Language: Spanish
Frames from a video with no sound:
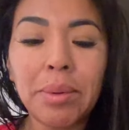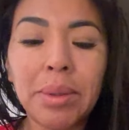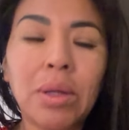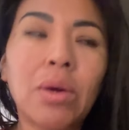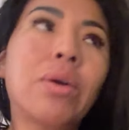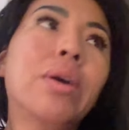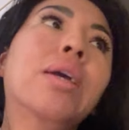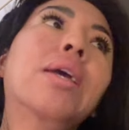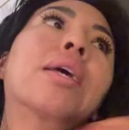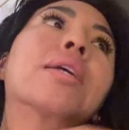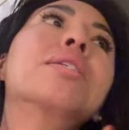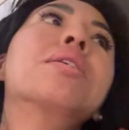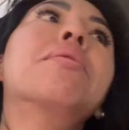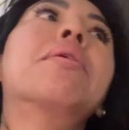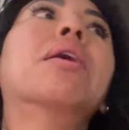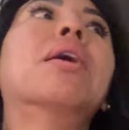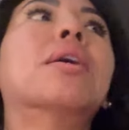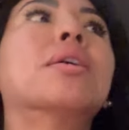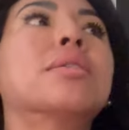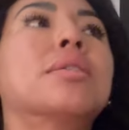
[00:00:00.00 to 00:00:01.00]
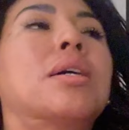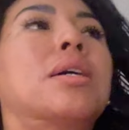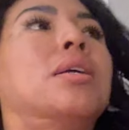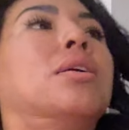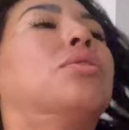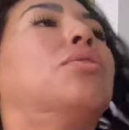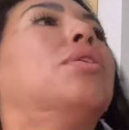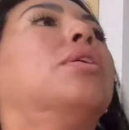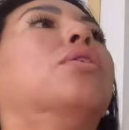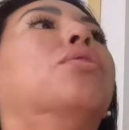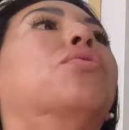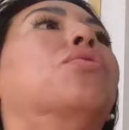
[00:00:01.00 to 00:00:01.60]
video en que se va a casar y toda la